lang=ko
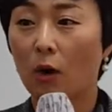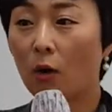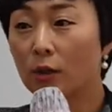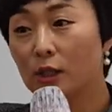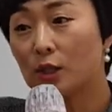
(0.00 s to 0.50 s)

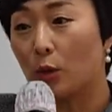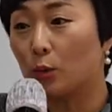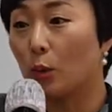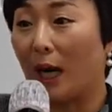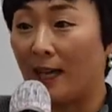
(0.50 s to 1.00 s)
어느
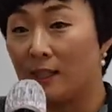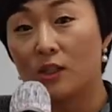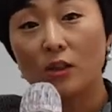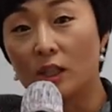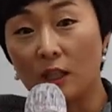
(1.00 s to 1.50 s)
정도
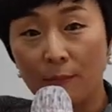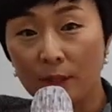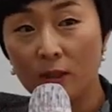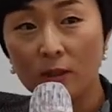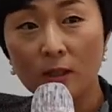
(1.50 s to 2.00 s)
안정이
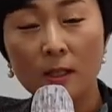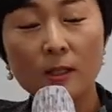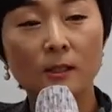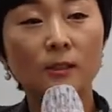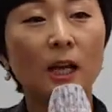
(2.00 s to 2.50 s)
되면
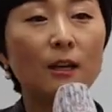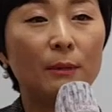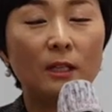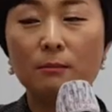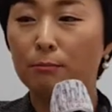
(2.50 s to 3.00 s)
그
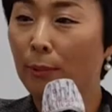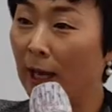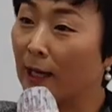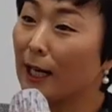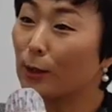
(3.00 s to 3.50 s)
다음에는
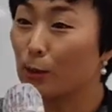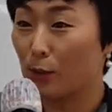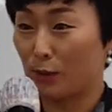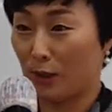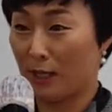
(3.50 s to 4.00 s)
배가로
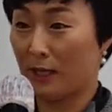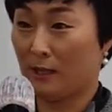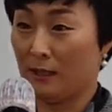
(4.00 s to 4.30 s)
성장을